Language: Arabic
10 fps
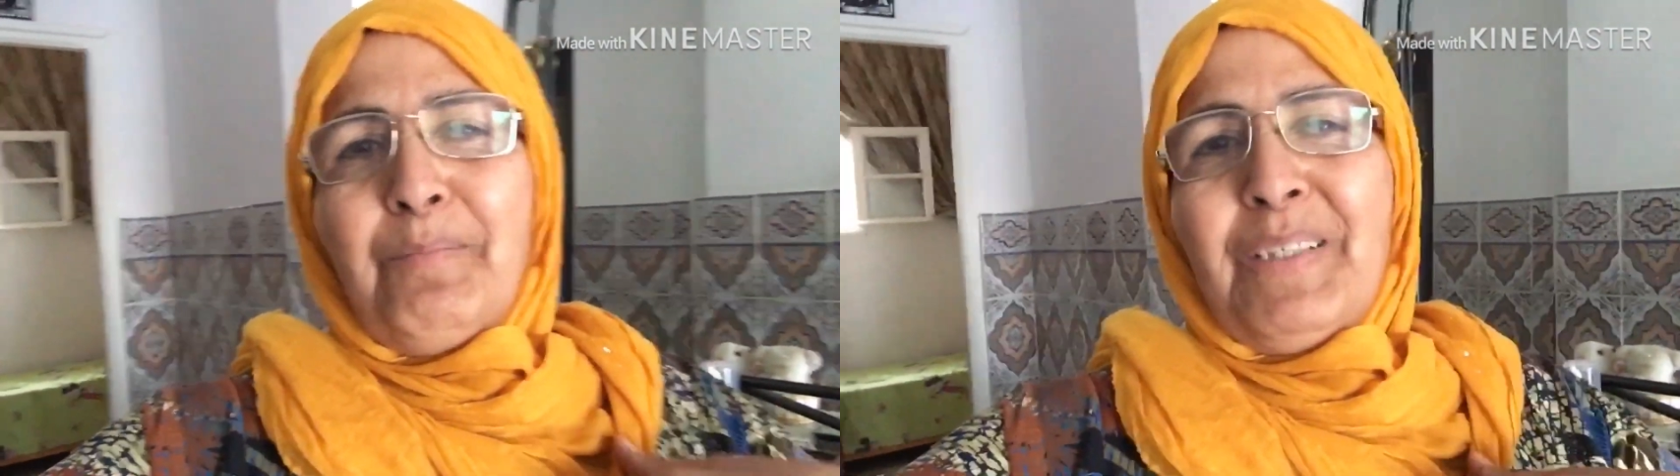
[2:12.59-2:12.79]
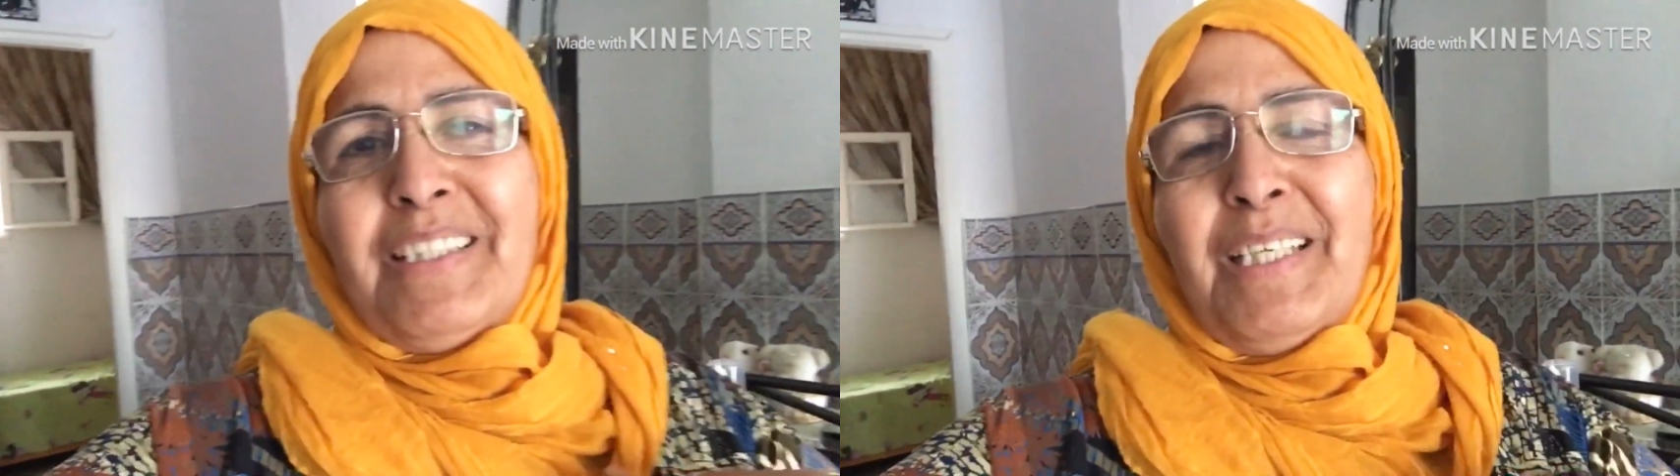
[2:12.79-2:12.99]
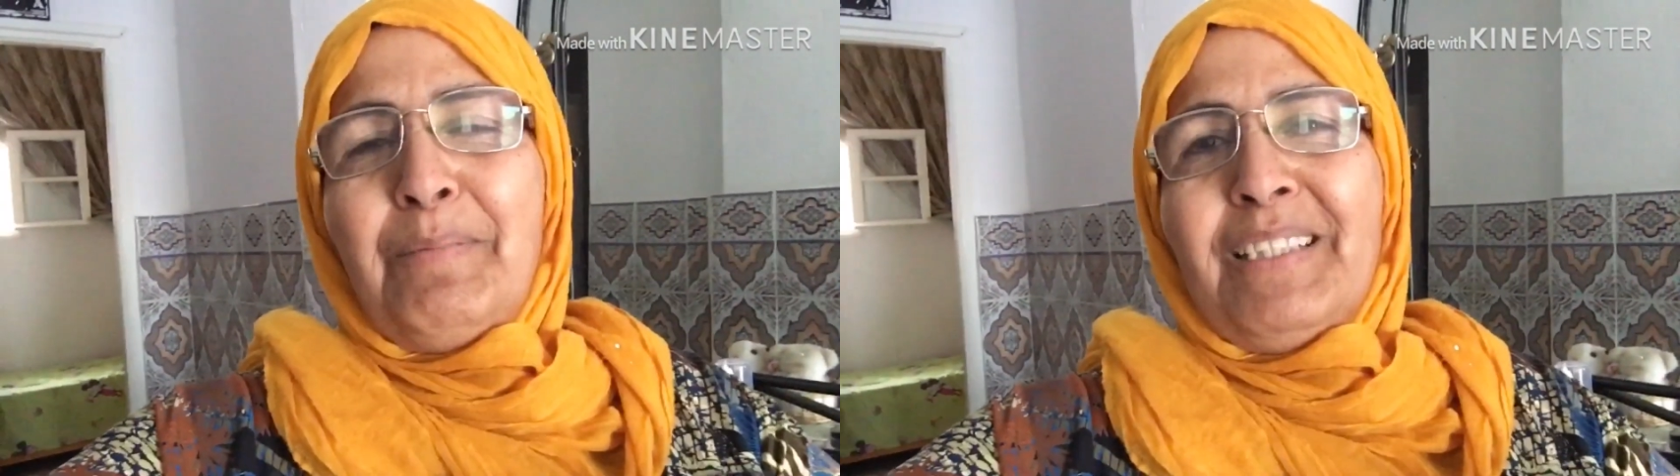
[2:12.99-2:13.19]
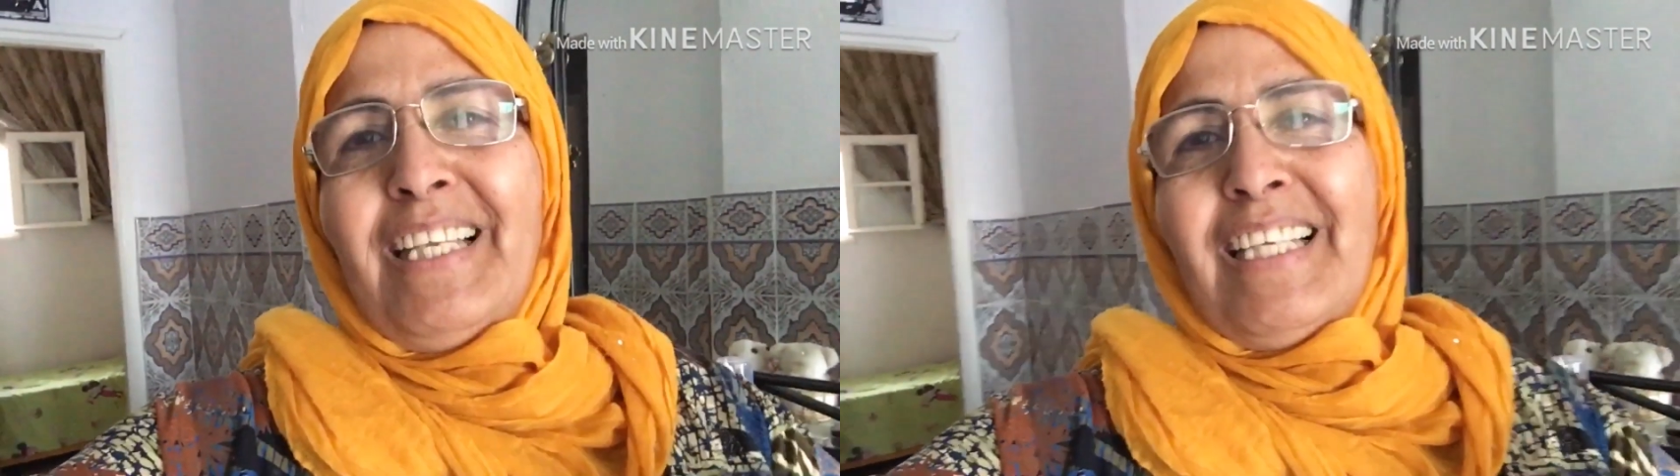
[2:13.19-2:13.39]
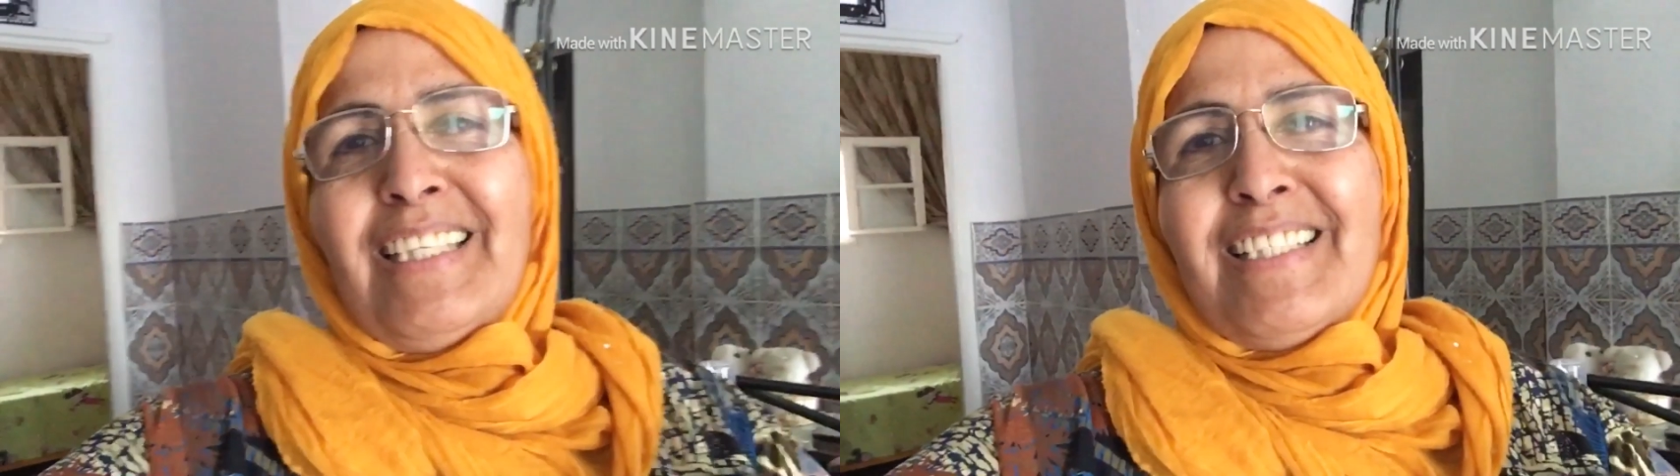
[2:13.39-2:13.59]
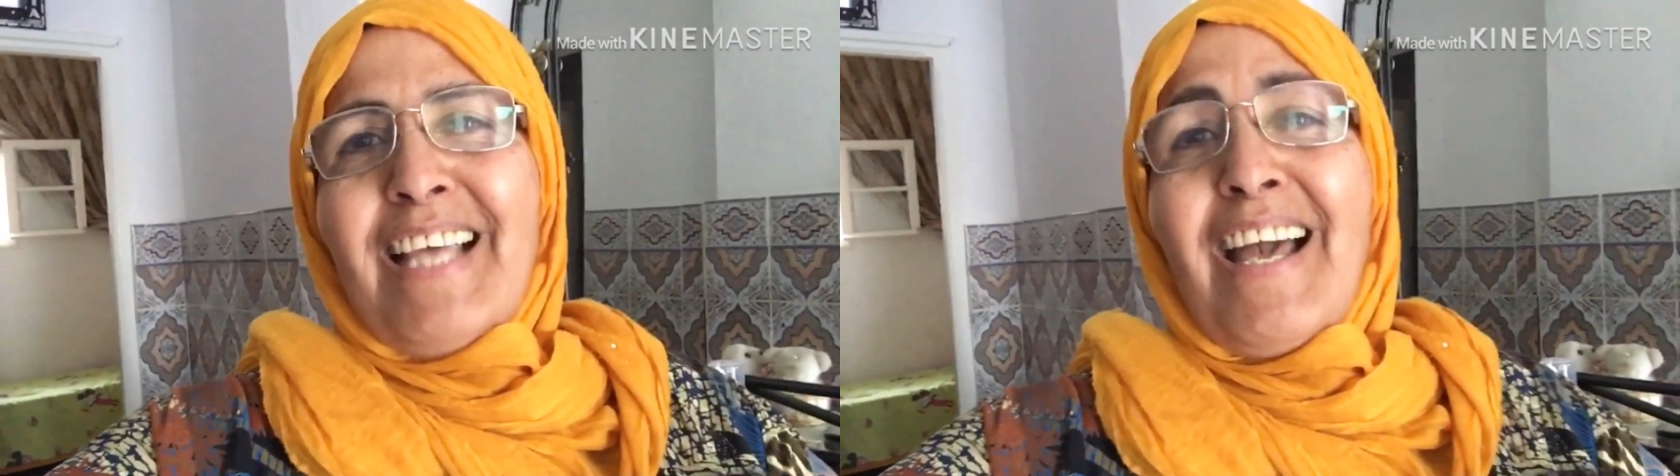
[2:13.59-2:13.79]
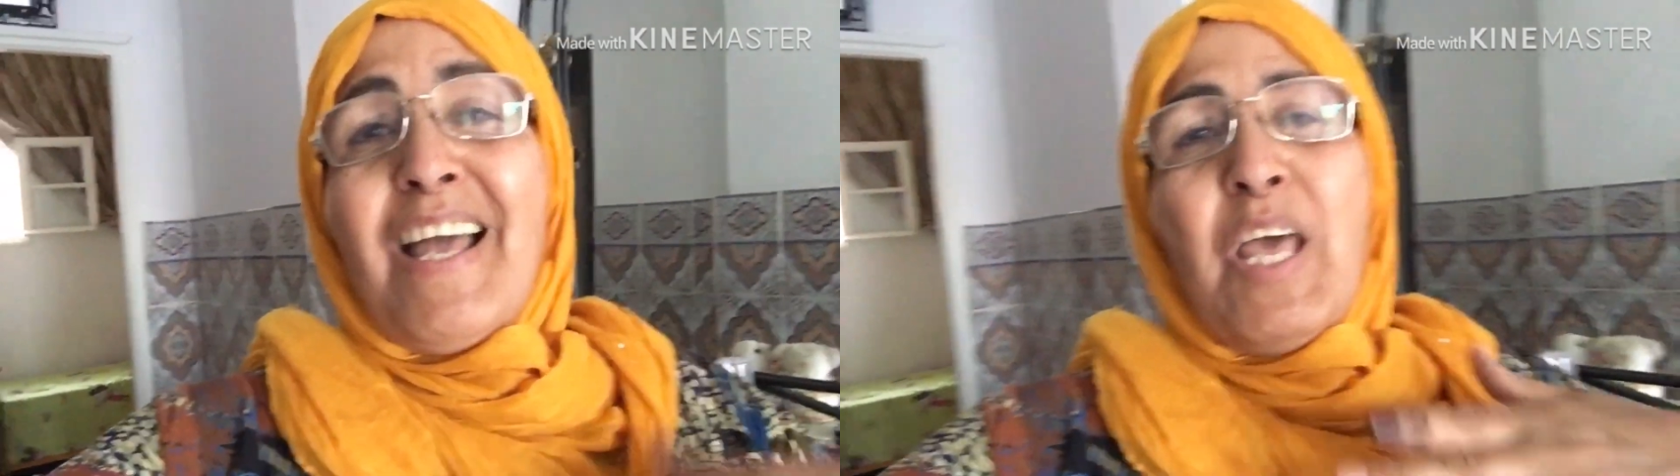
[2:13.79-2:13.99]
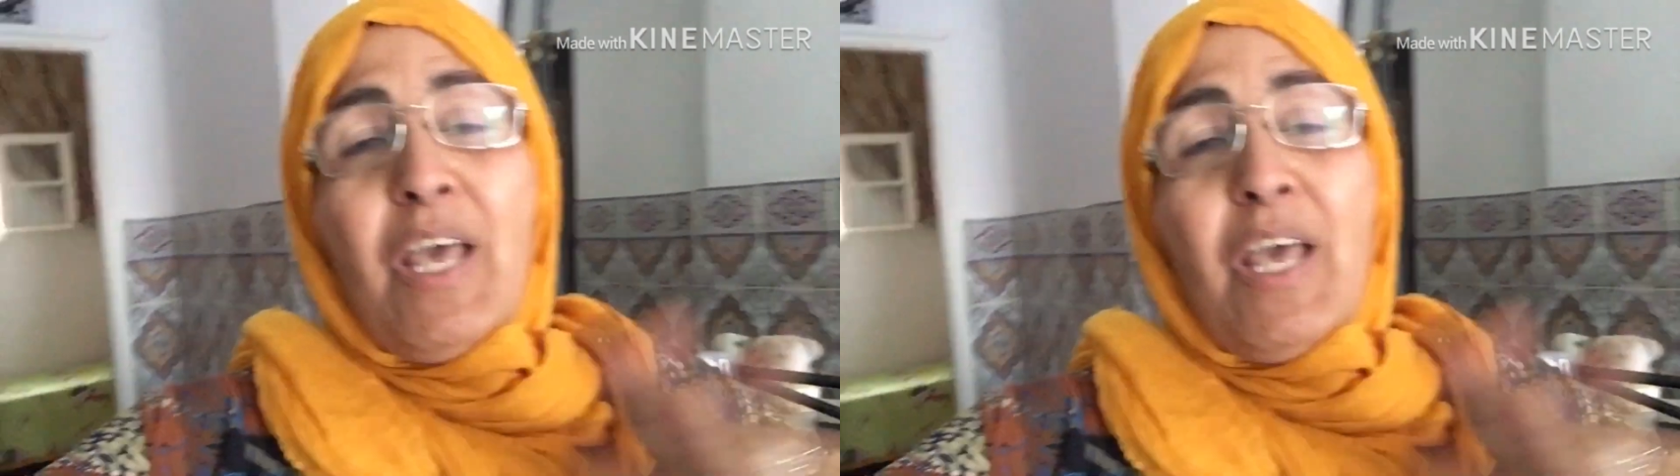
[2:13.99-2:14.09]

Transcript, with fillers: بالكدا بالكدا يعطيها الصحه